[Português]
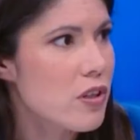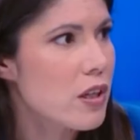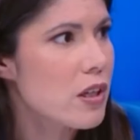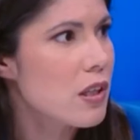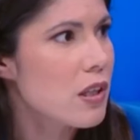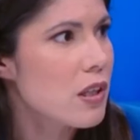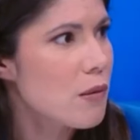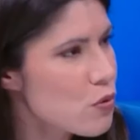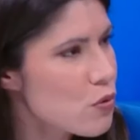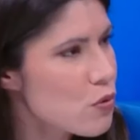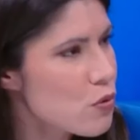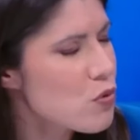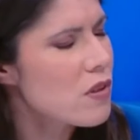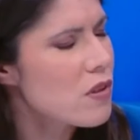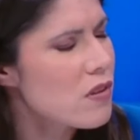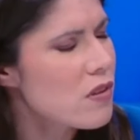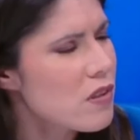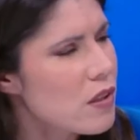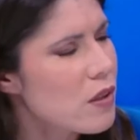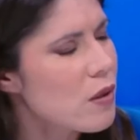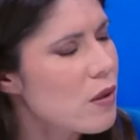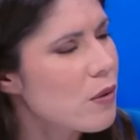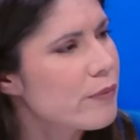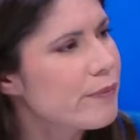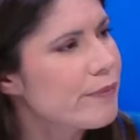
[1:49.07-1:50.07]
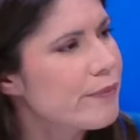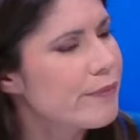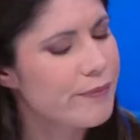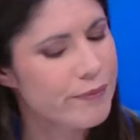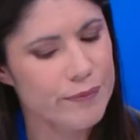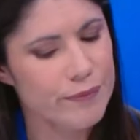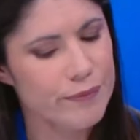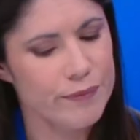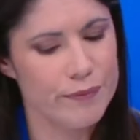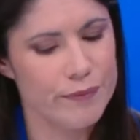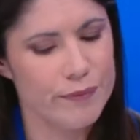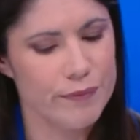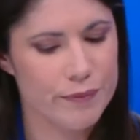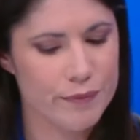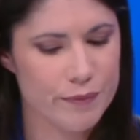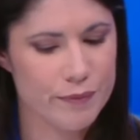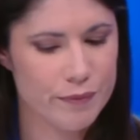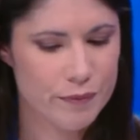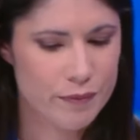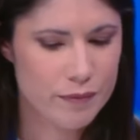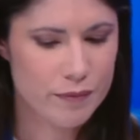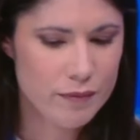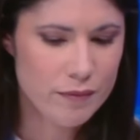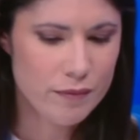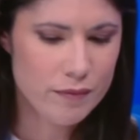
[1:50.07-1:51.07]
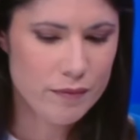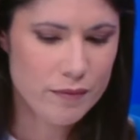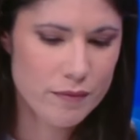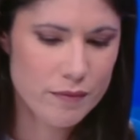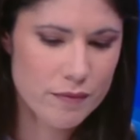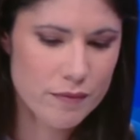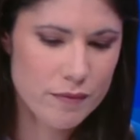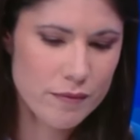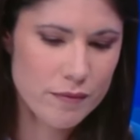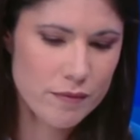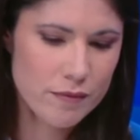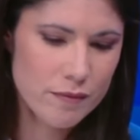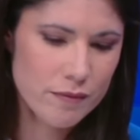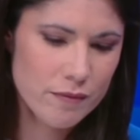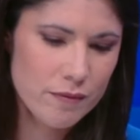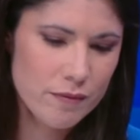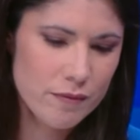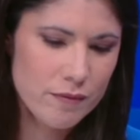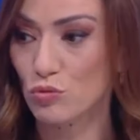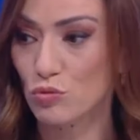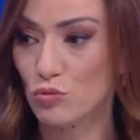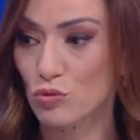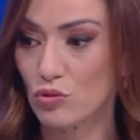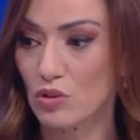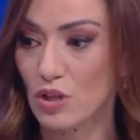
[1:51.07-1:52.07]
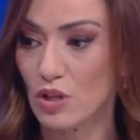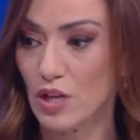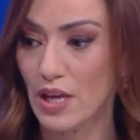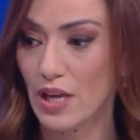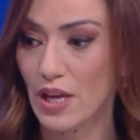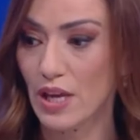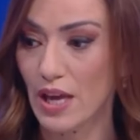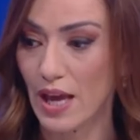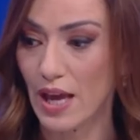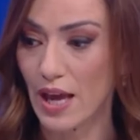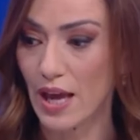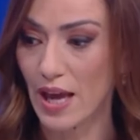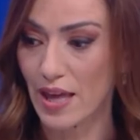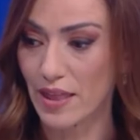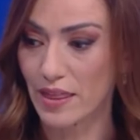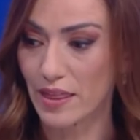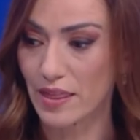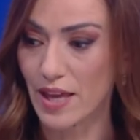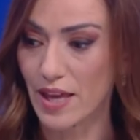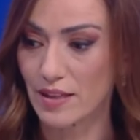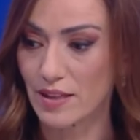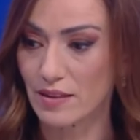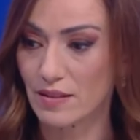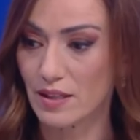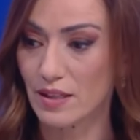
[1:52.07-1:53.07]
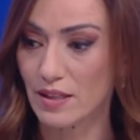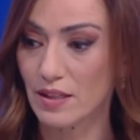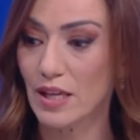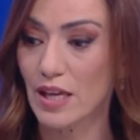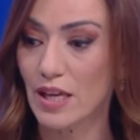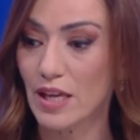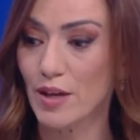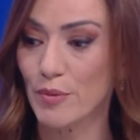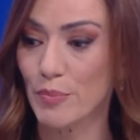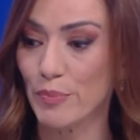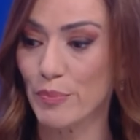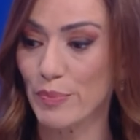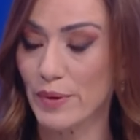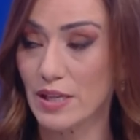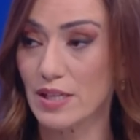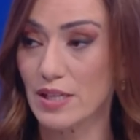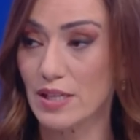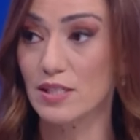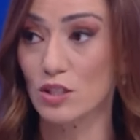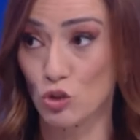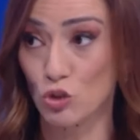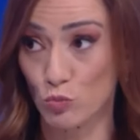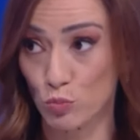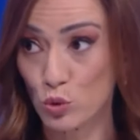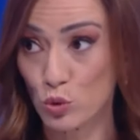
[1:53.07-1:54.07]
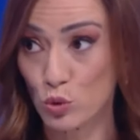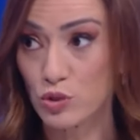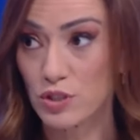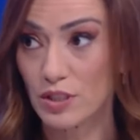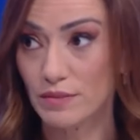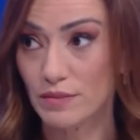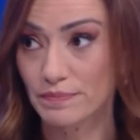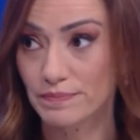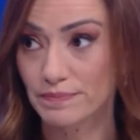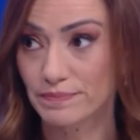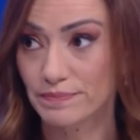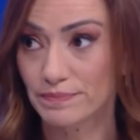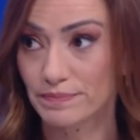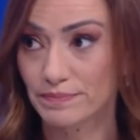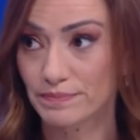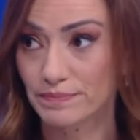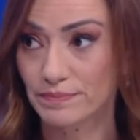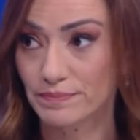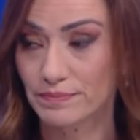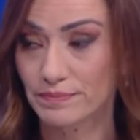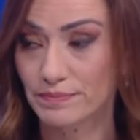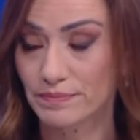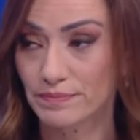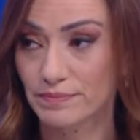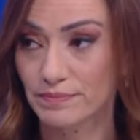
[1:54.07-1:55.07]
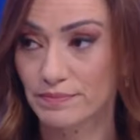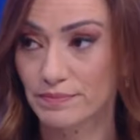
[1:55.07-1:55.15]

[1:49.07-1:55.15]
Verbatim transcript: rendimento sem Mas a sua avó cumpriu os requisitos à data para ser expulsa? O